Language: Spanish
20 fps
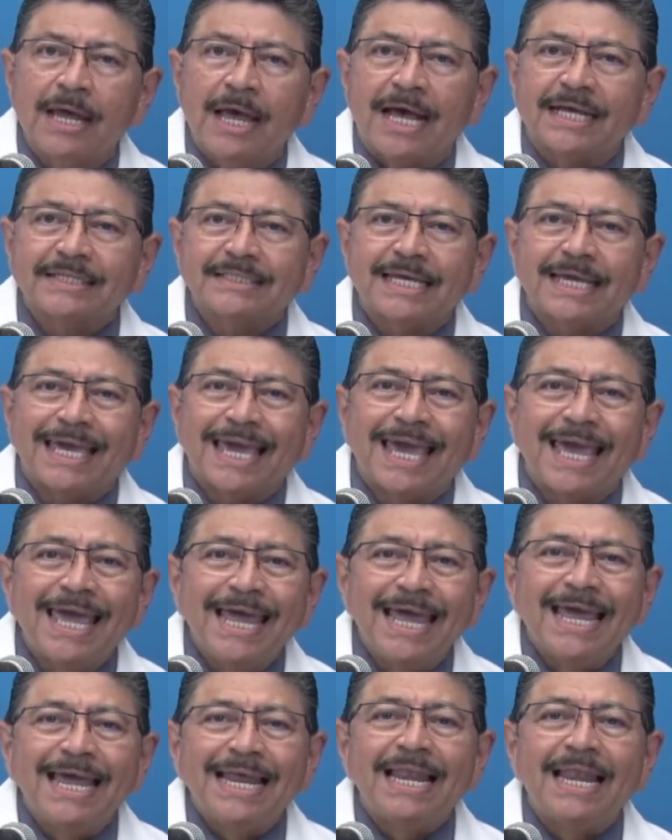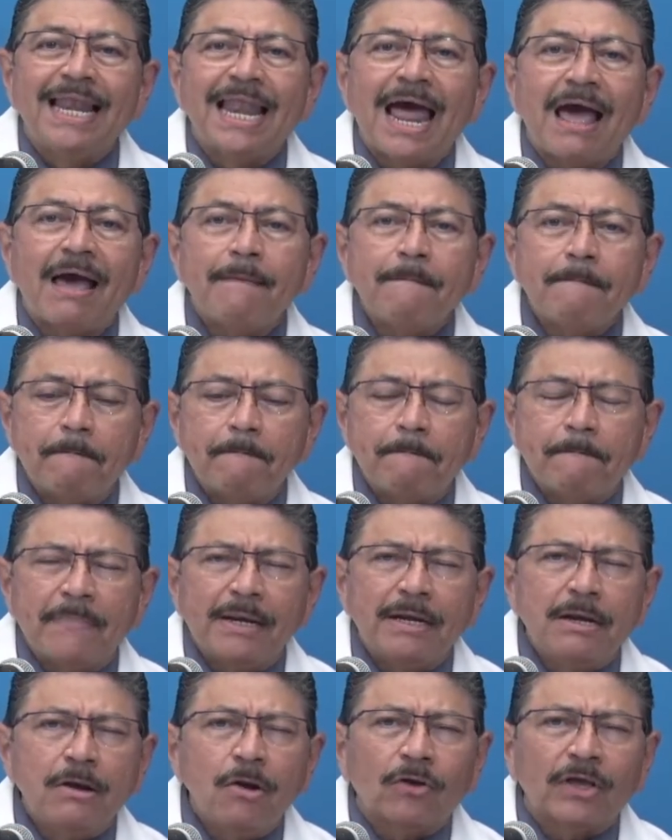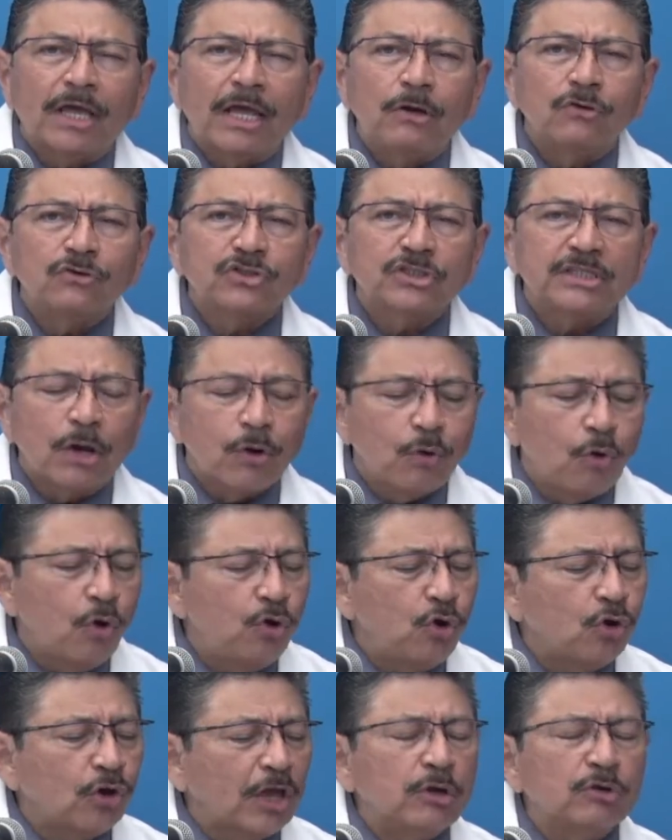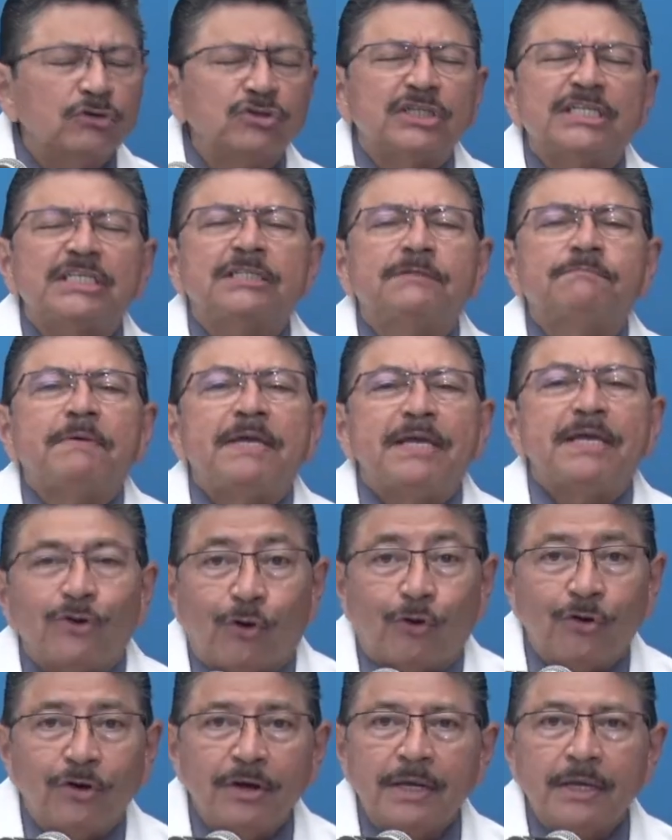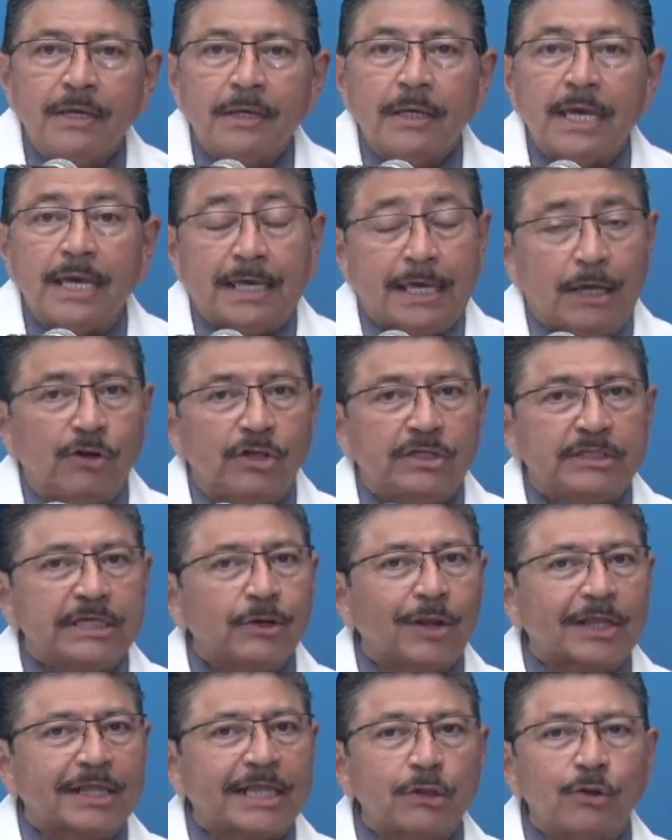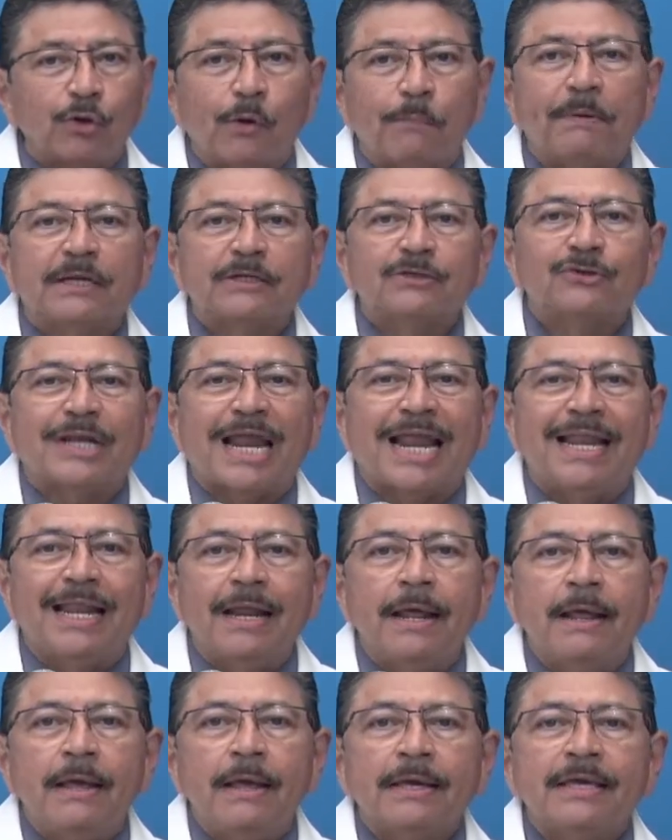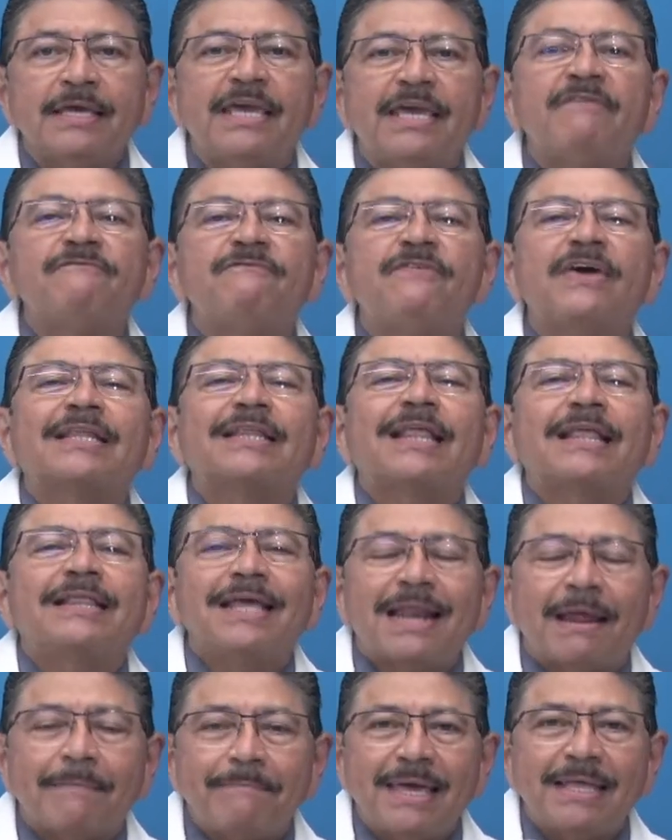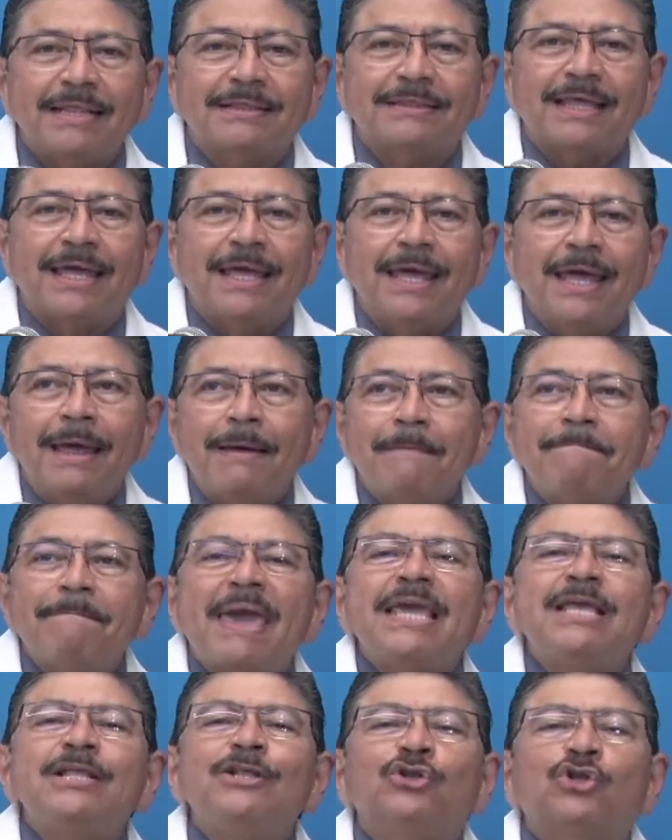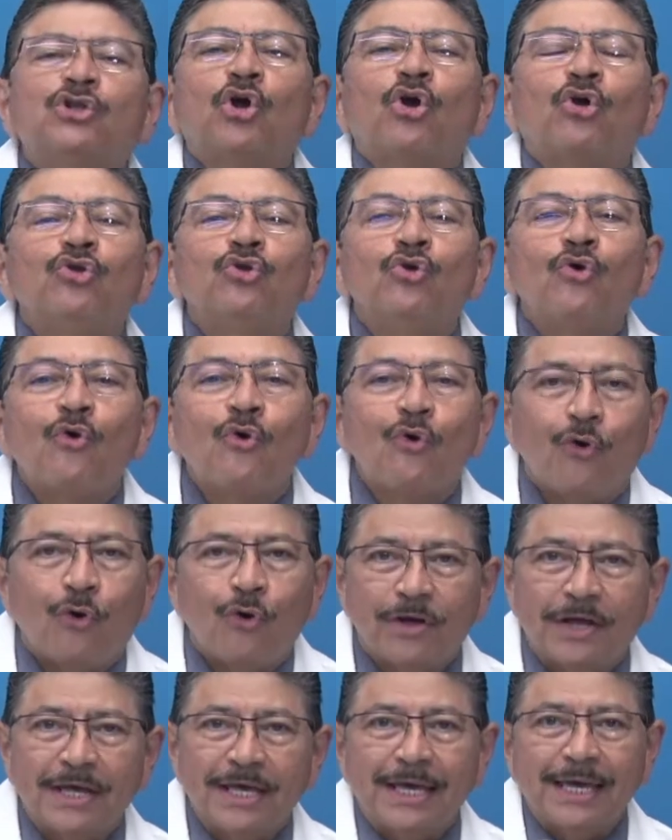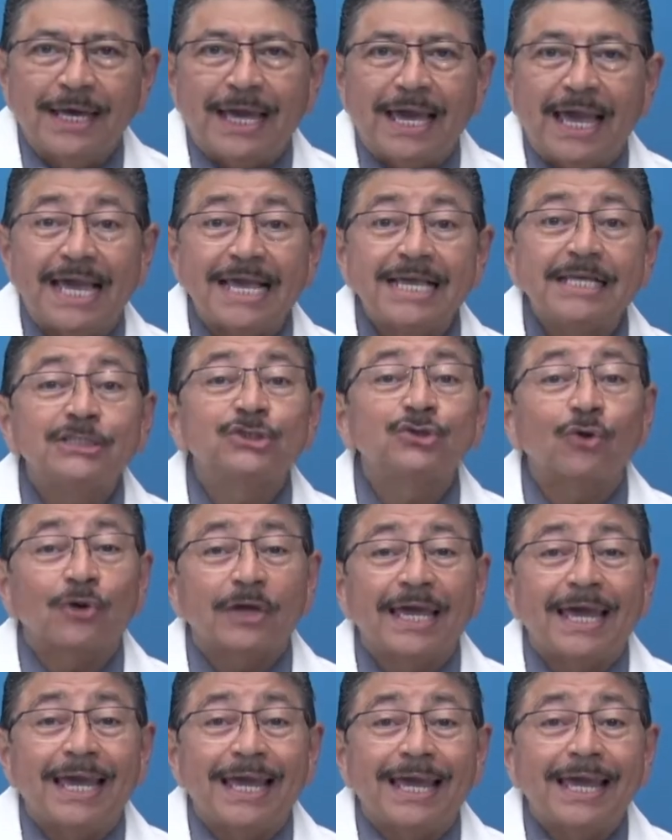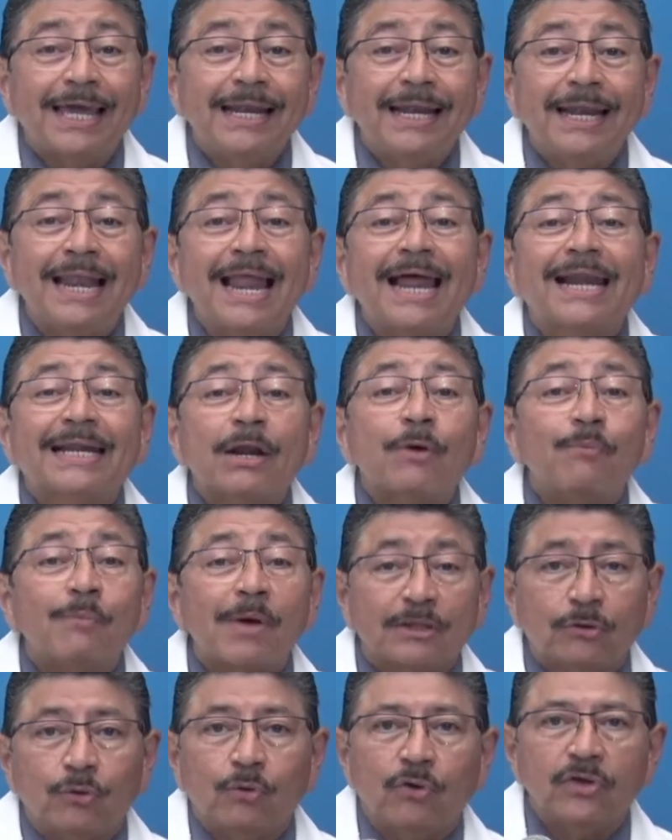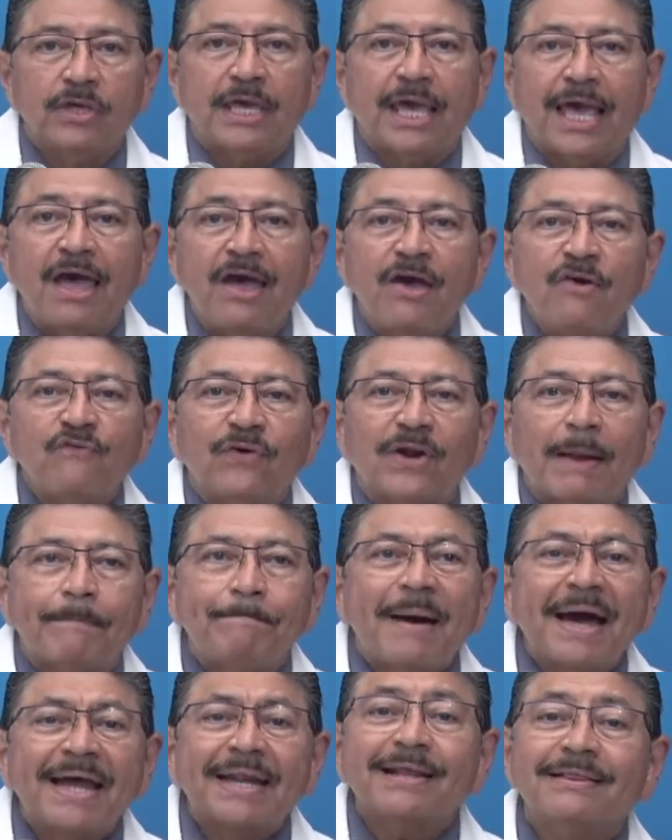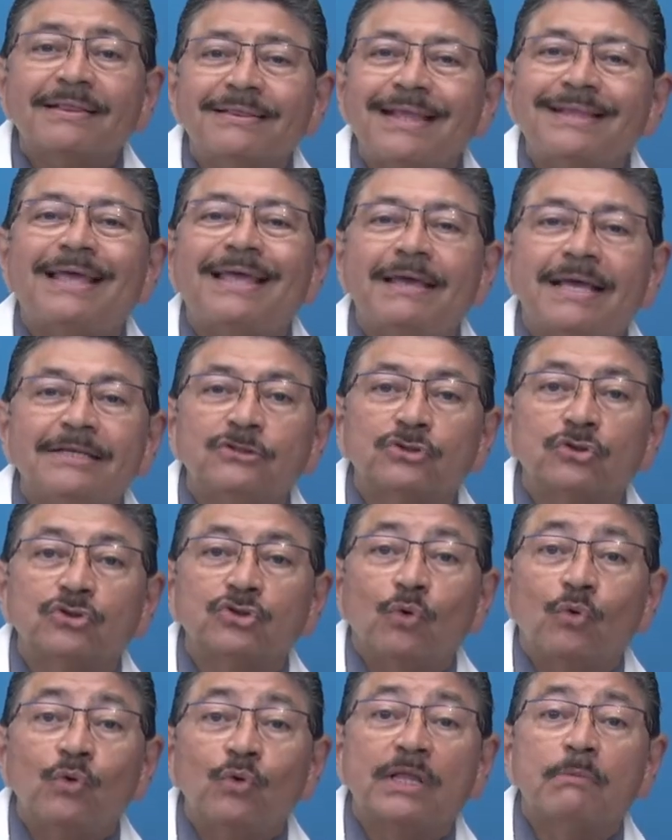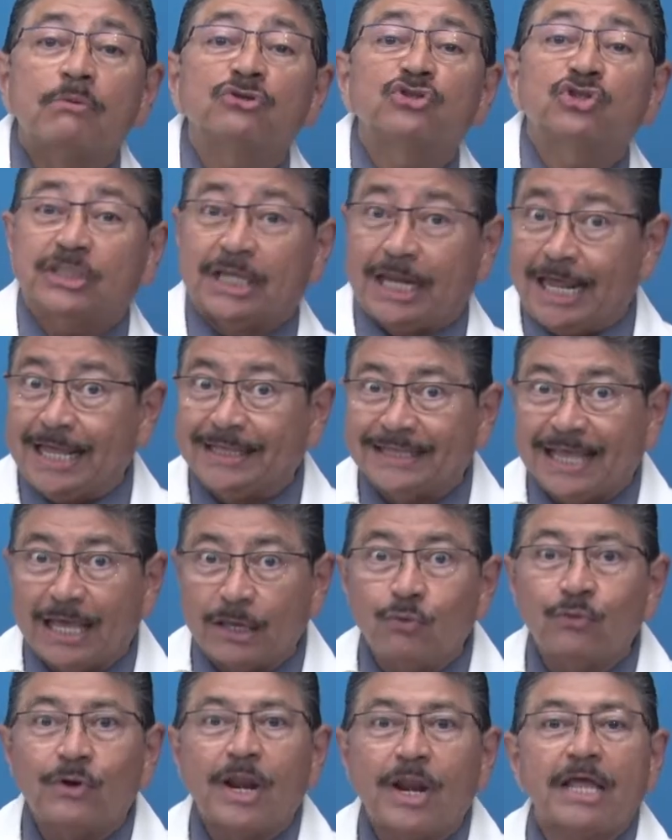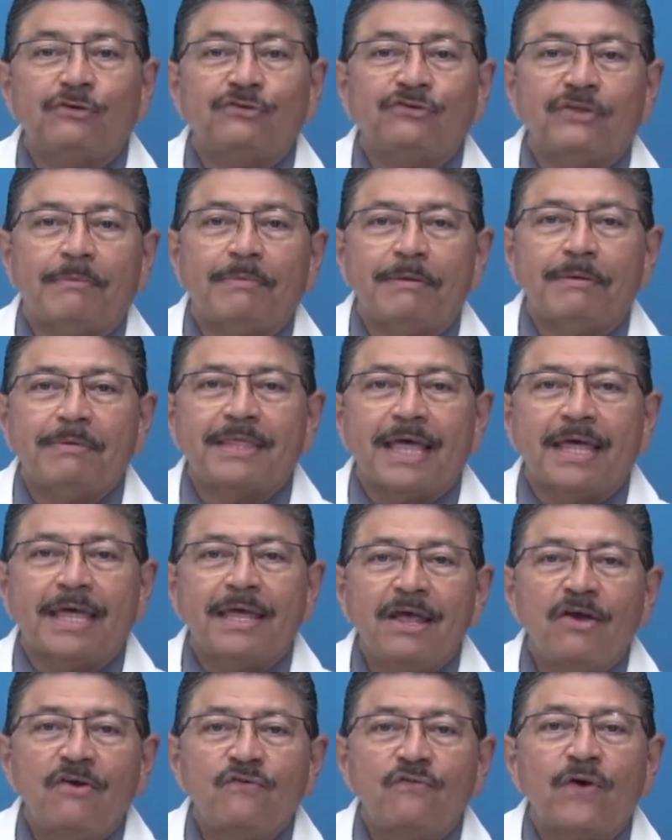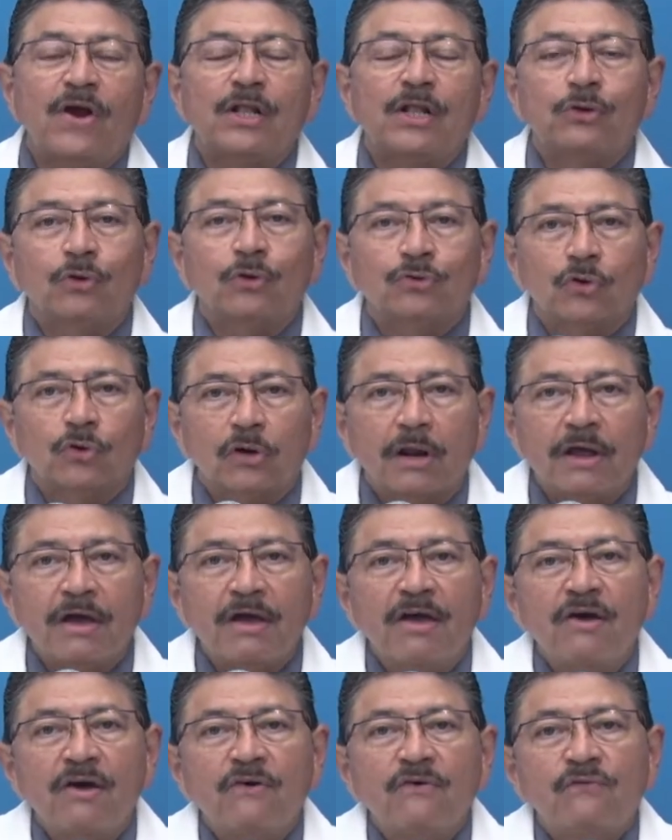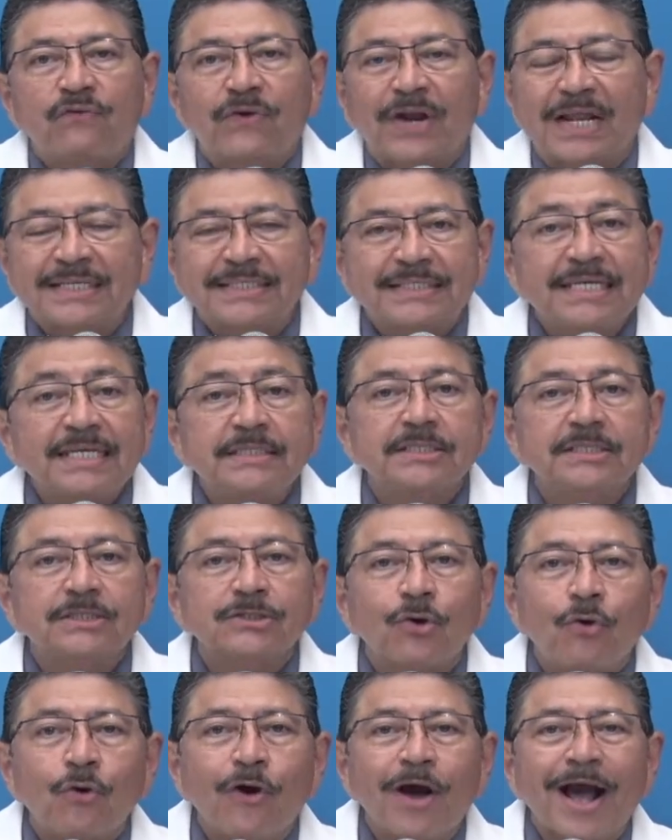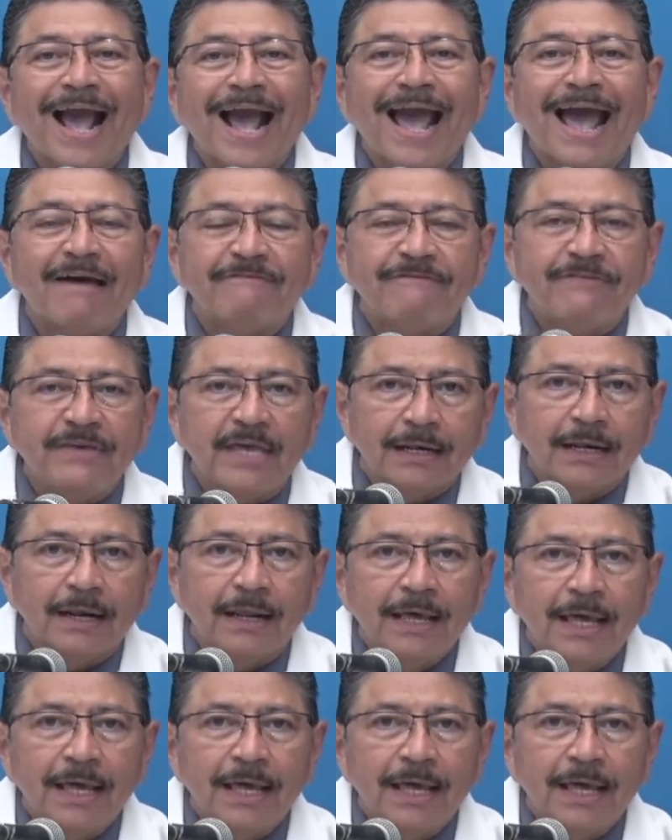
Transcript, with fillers: Así que la, lo que nos dejó, lo que nos inspiró, y quiero decirlo a título personal, quien verdaderamente me introdujo e hizo que la reumatología fuera parte de esos últimos 31 años de mi vida, fue el doctor Francisco Javier